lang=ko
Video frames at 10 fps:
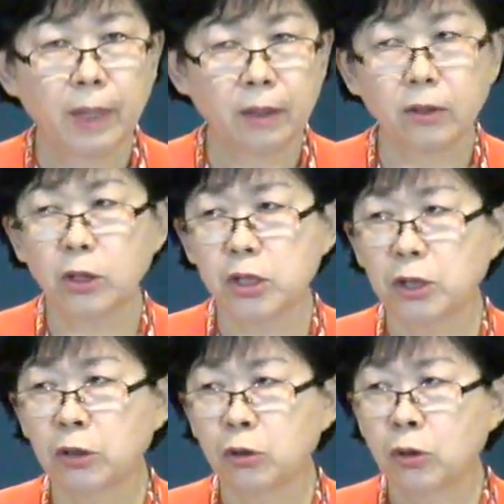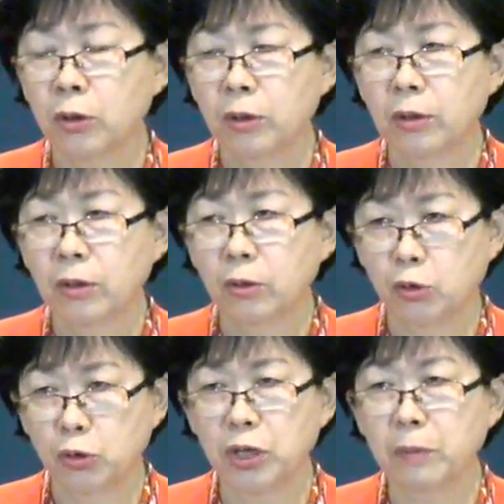그것은
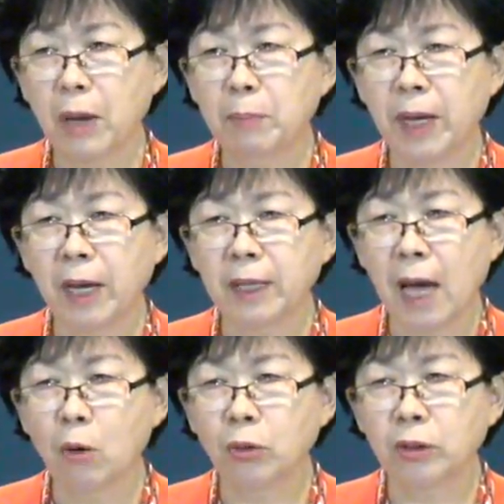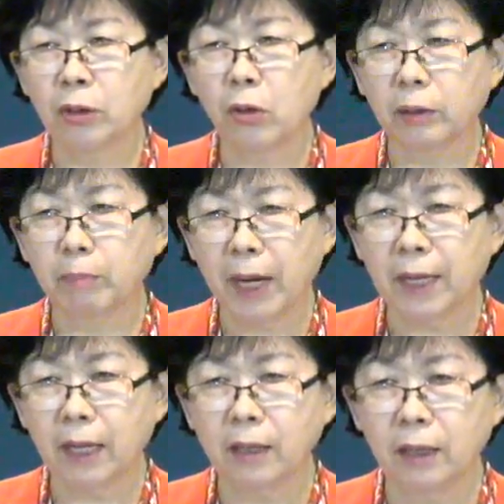주님 앞에 나오는 것
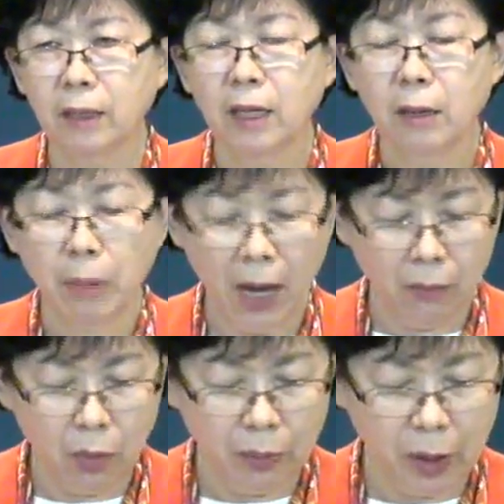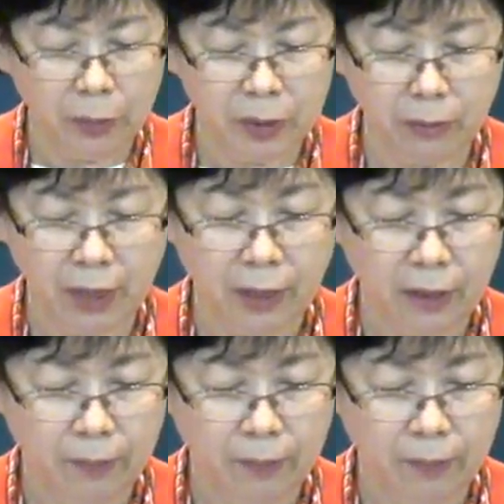밖에는 방법이 없습니다.